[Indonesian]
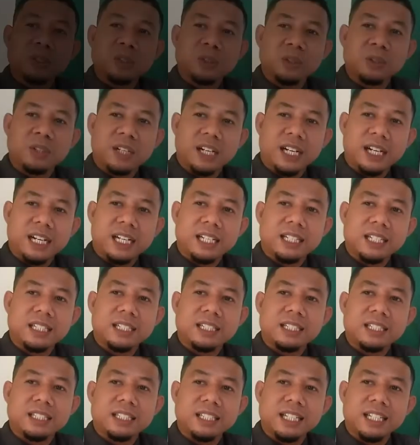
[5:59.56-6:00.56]

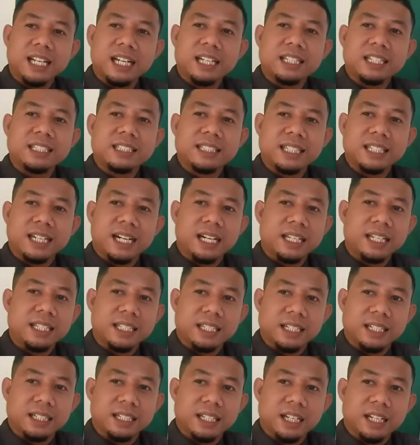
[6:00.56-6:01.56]
Soal yang
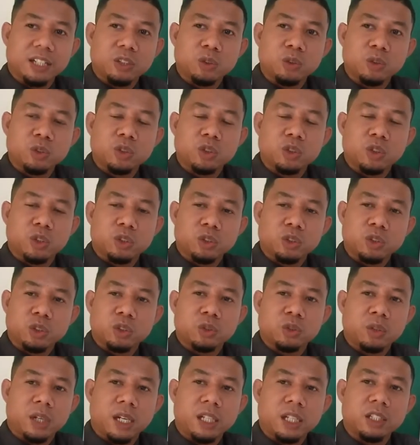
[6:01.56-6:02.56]
terakhir yaitu contoh
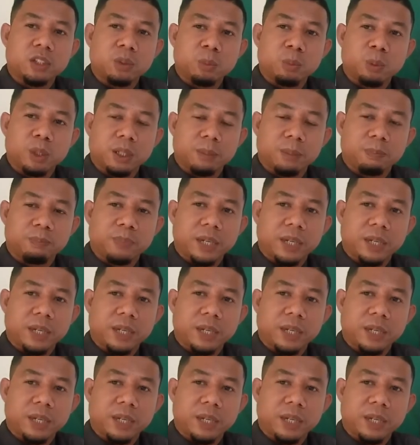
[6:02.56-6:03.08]
soal nomor